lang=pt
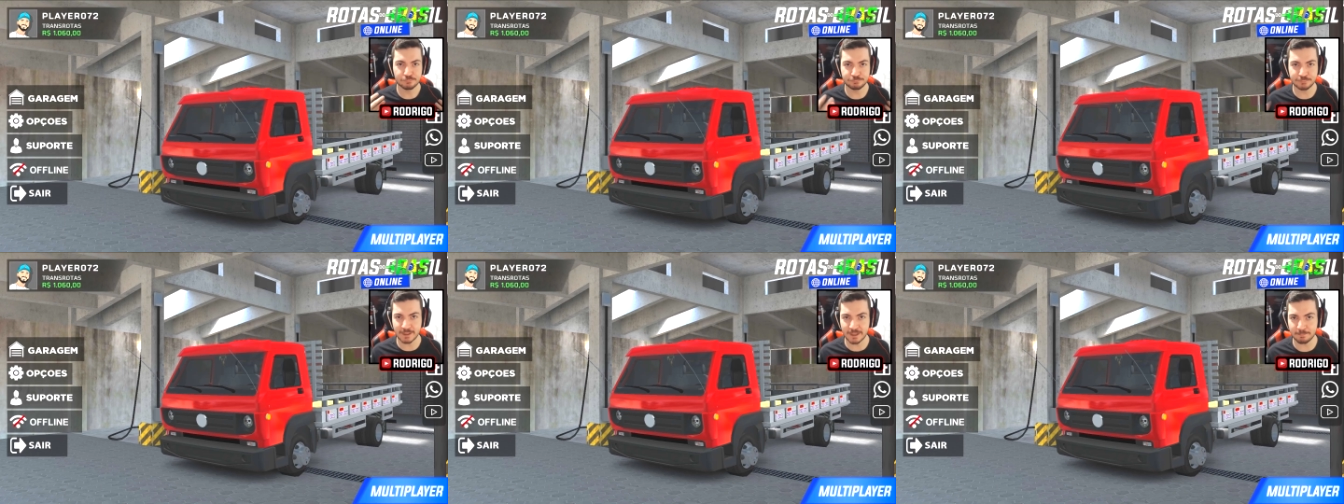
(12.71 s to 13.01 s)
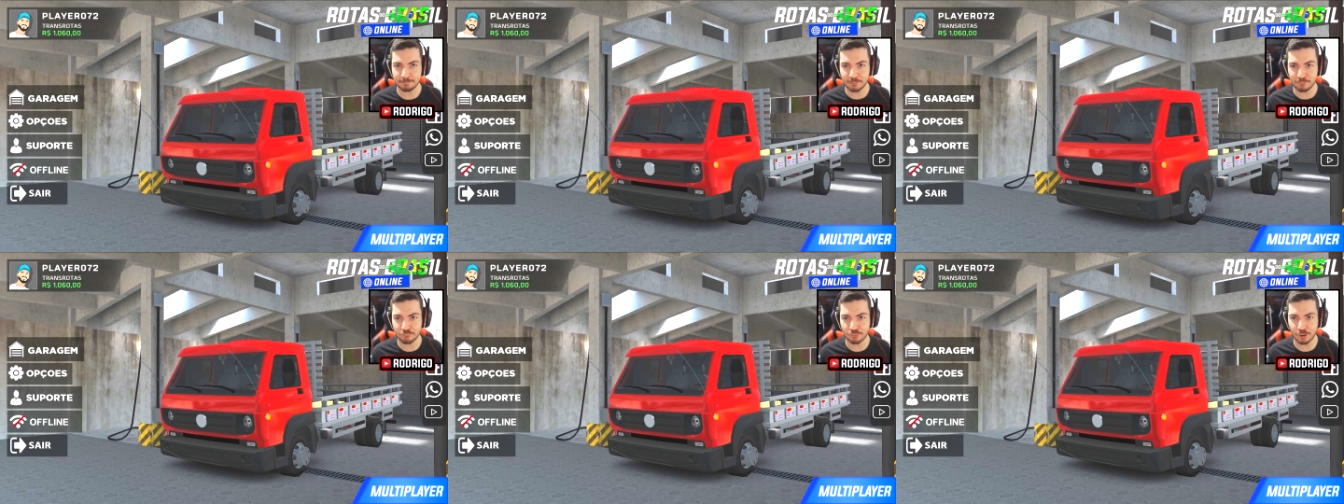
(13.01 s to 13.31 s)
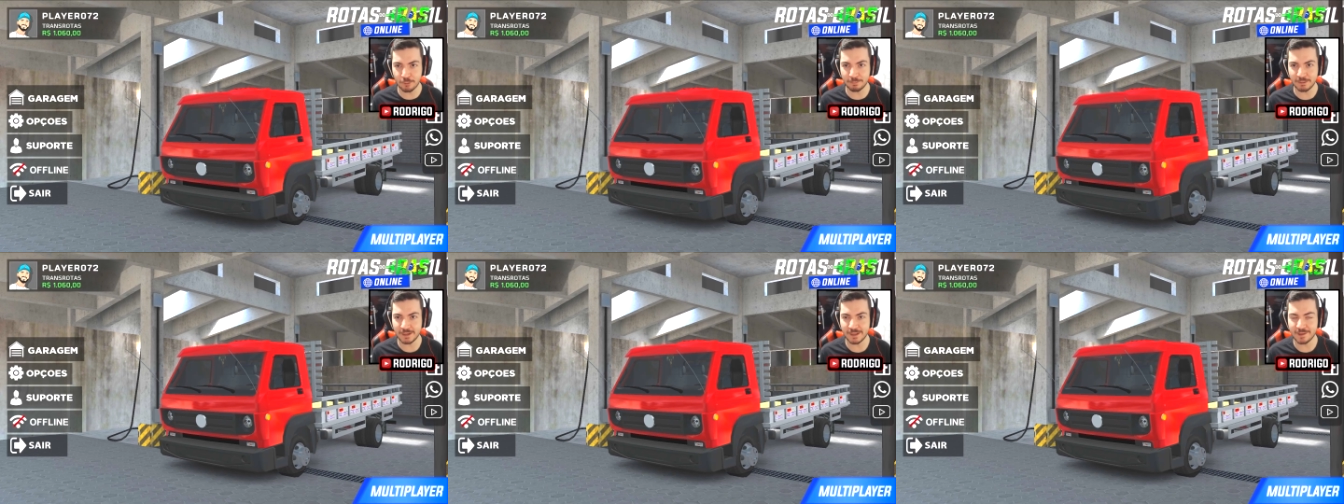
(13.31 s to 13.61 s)
Fala
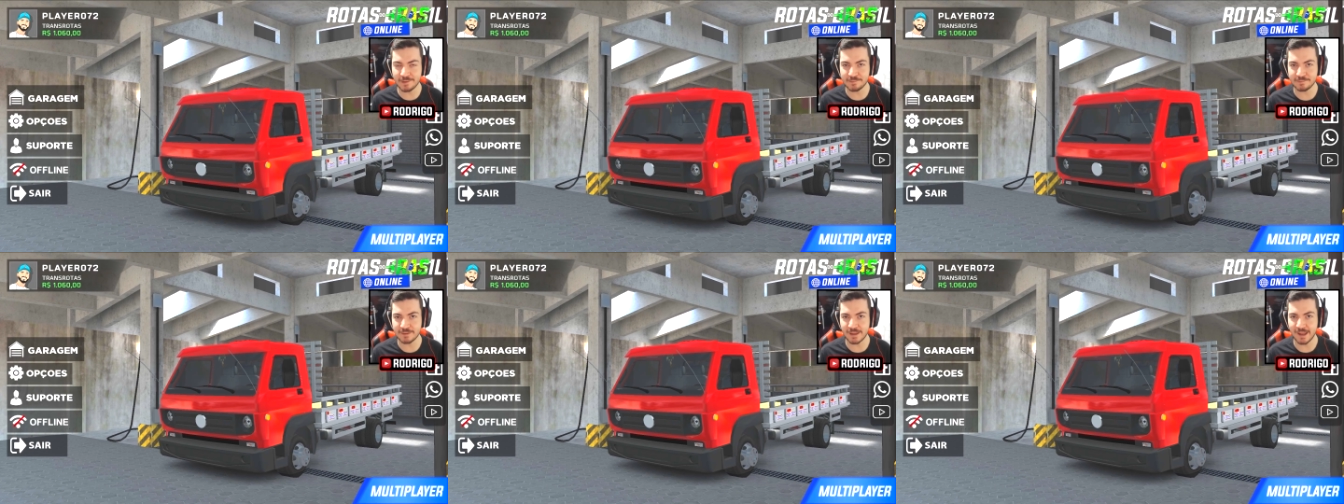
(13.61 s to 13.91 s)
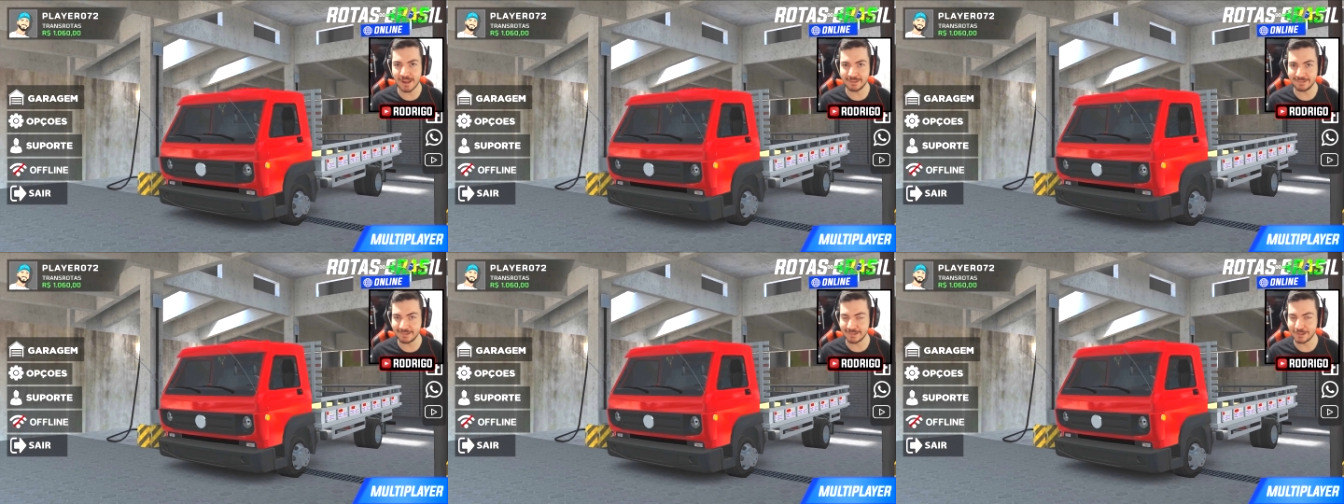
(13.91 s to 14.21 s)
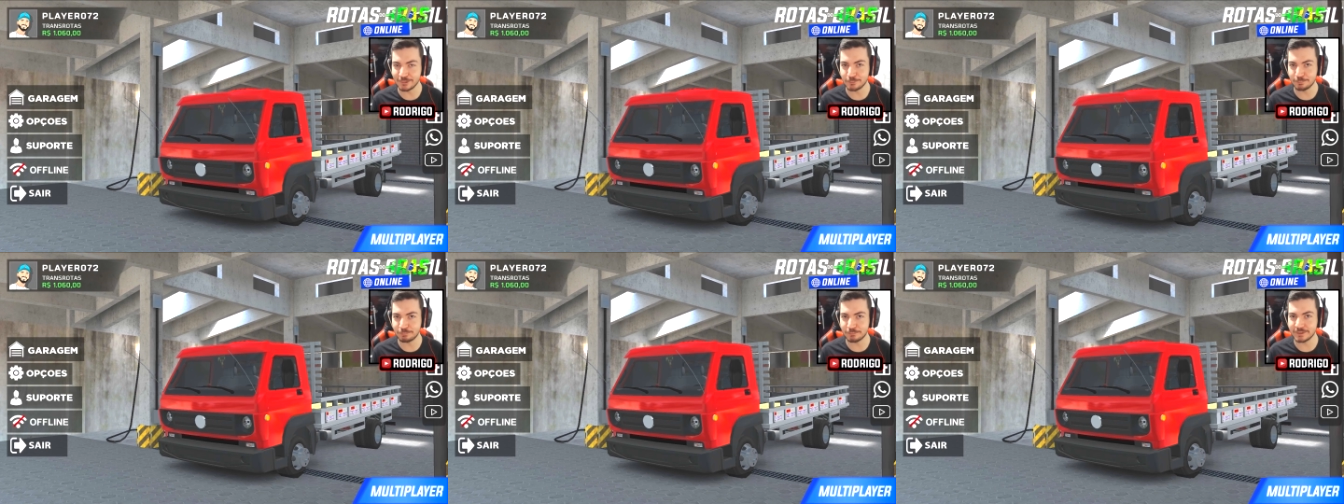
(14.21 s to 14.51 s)
pessoal, beleza?
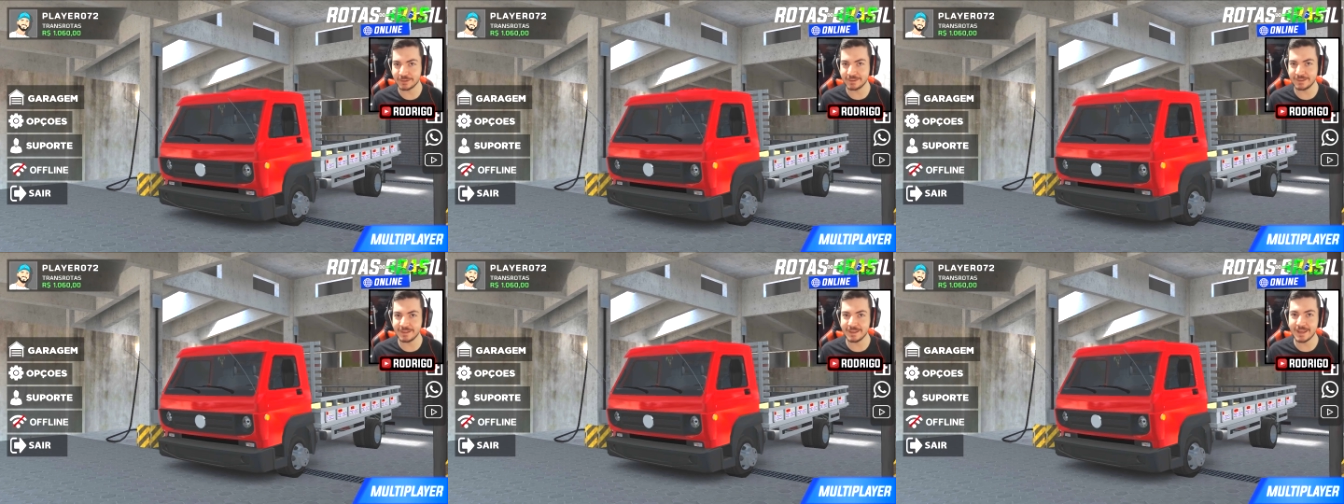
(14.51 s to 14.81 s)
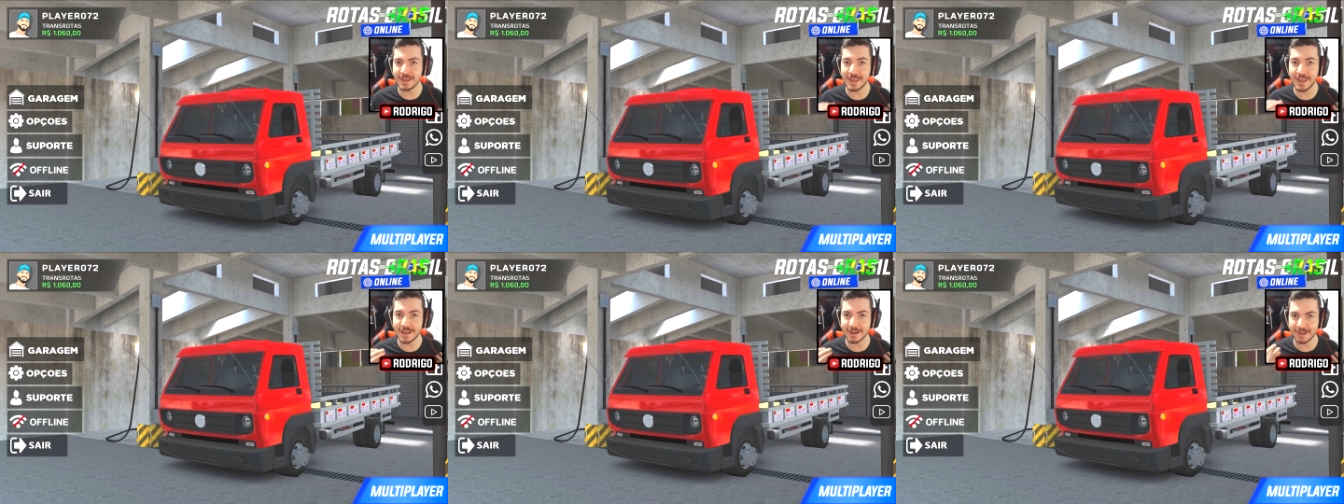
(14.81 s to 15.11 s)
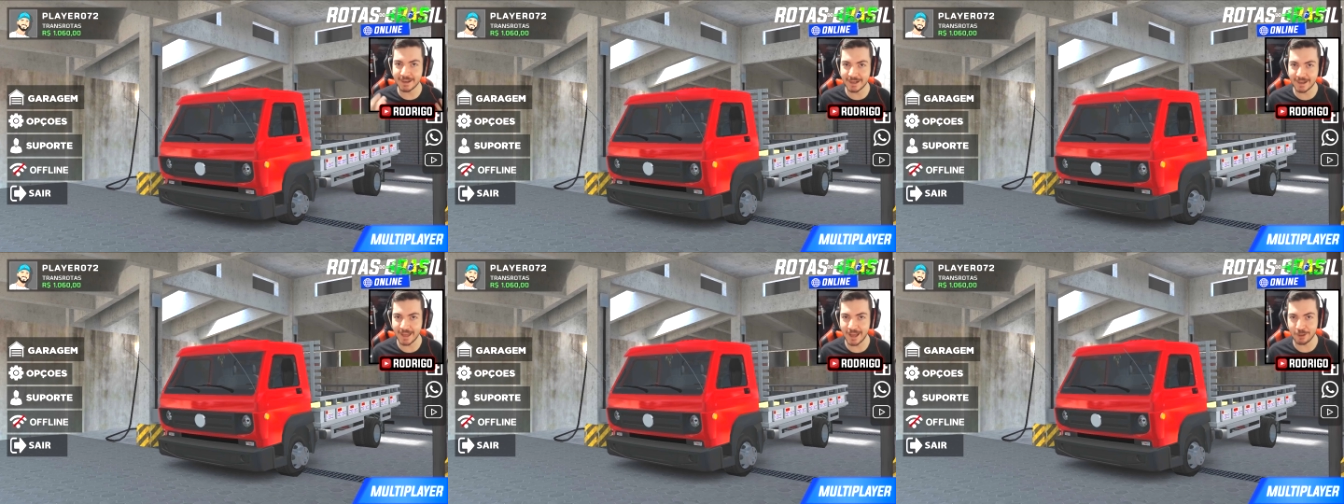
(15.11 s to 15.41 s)
Chegando por aqui, é
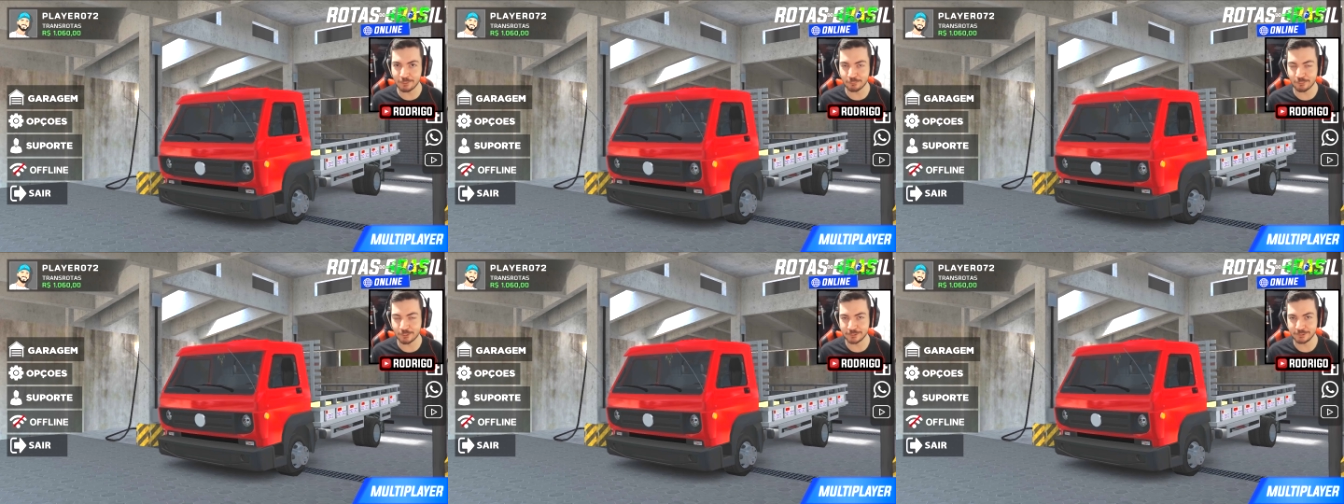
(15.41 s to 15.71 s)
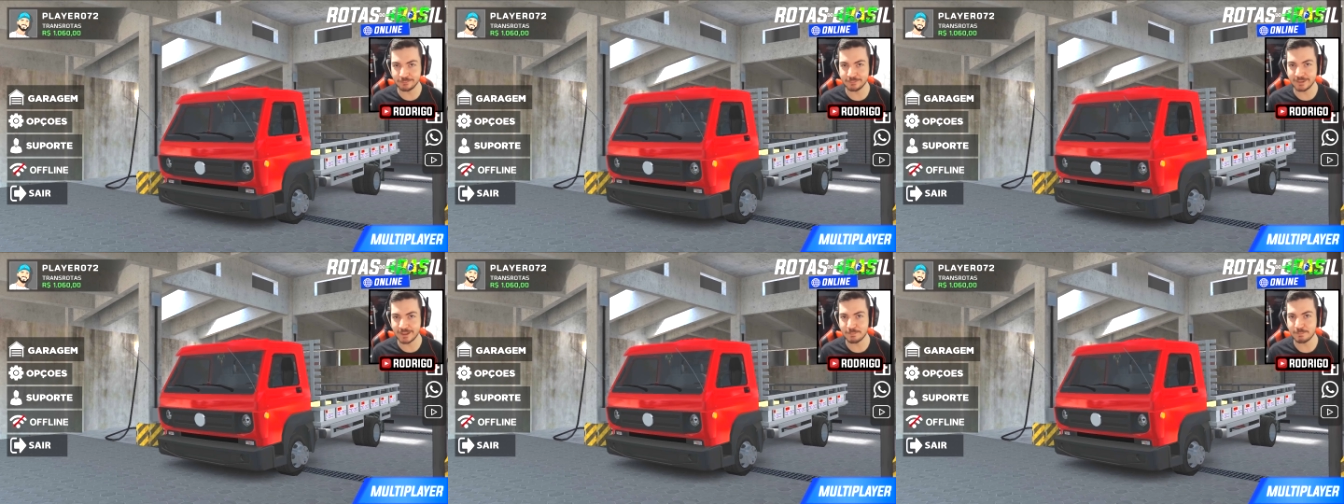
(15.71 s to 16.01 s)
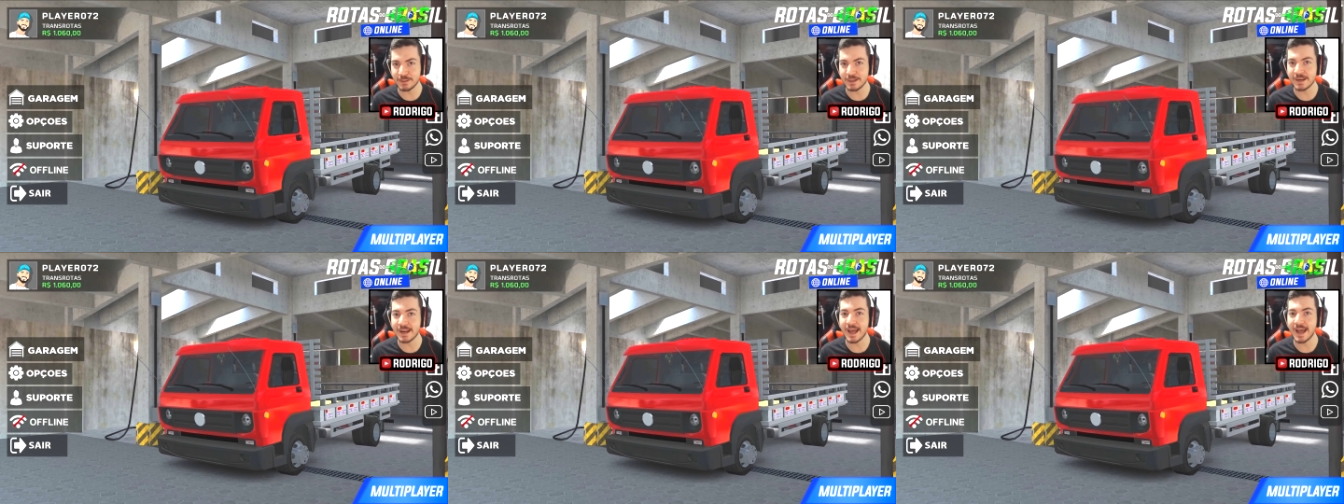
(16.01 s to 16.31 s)
claro, Rodrigo
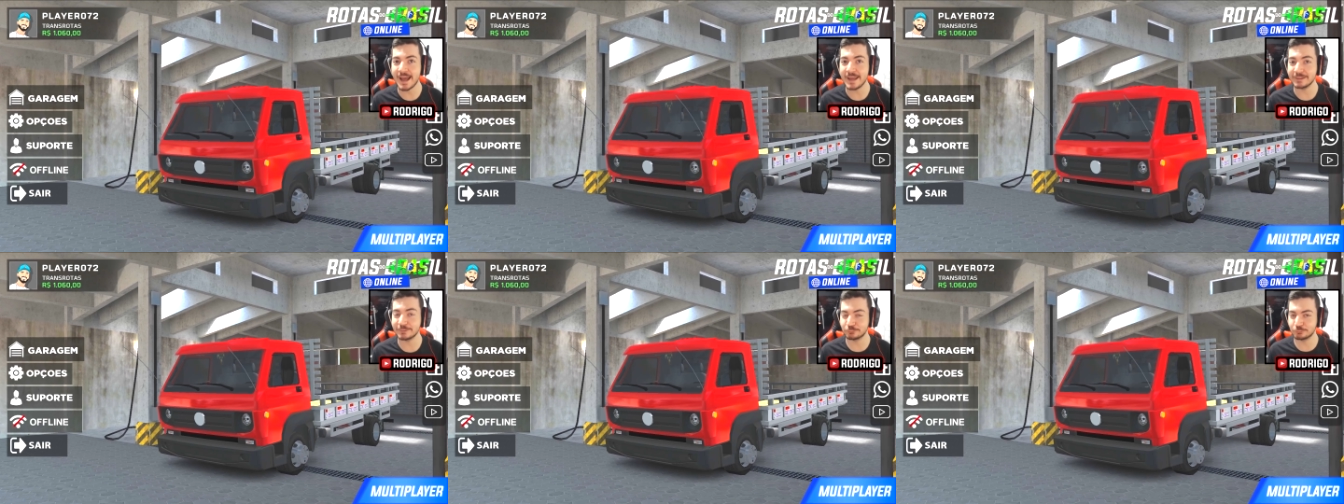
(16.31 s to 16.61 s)
Gamer na área.